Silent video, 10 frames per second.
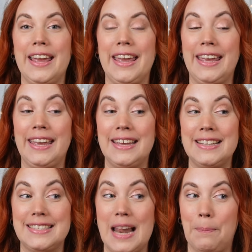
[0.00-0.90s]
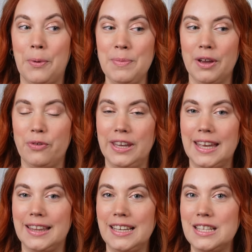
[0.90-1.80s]
Et c'est la première fois que
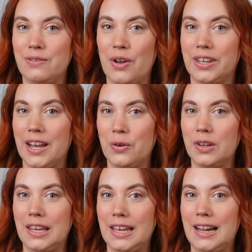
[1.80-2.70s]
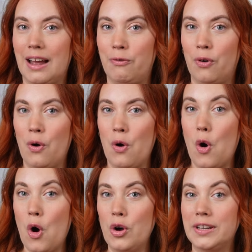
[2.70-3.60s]
Catrice fait un calendrier de l'Avent
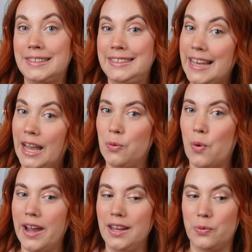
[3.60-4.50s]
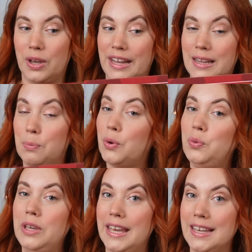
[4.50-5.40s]
hors DIY, donc avec des
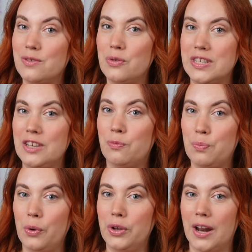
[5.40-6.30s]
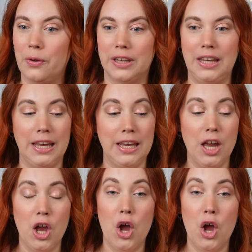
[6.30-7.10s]
produits exclusifs pour le calendrier.